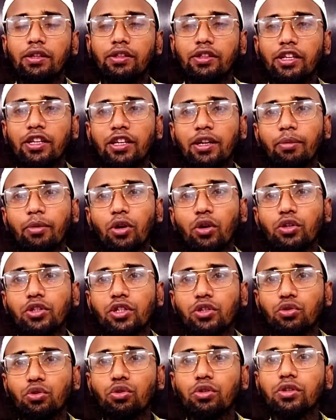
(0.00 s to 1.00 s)
তিন নম্বর
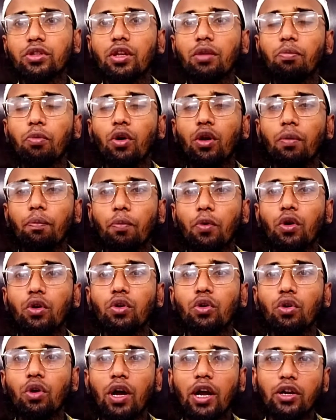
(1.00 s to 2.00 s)
হচ্ছে চুক্তির পর
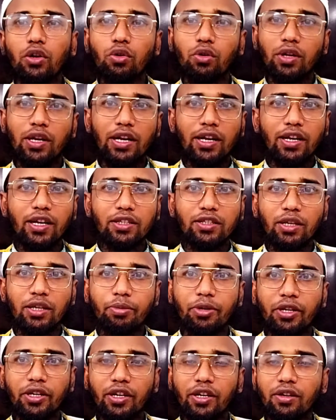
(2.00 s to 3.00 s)
পণ্য আটক রাখা
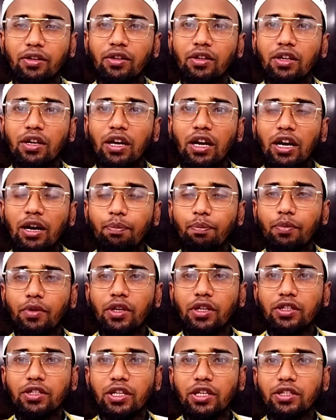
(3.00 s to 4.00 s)
যাবে না আপনি
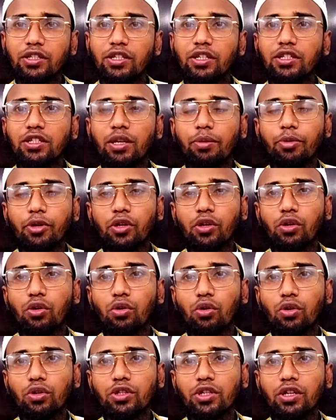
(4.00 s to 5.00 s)
যে জিনিসটা বিক্রি
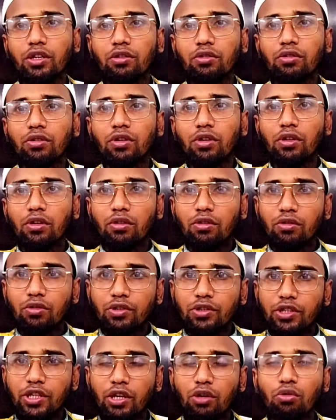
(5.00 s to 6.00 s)
করেছেন
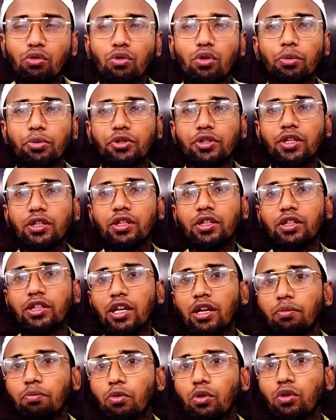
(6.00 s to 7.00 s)
যে কোনো অবস্থাতে
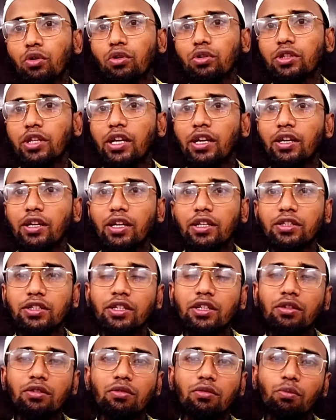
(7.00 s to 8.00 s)
তার পণ্য তার
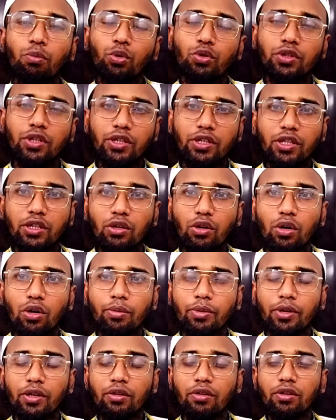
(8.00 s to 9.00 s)
কাছে বুঝিয়ে দিতে
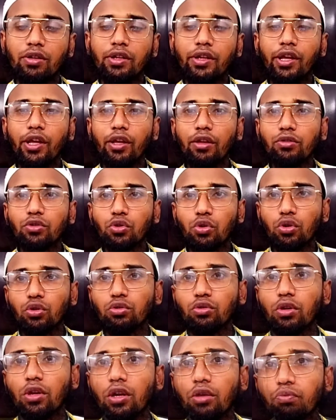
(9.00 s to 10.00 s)
হবে এই
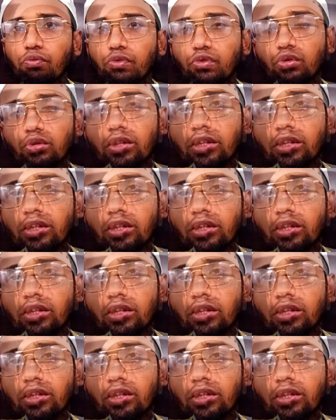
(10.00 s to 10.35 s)
শর্ত আর এই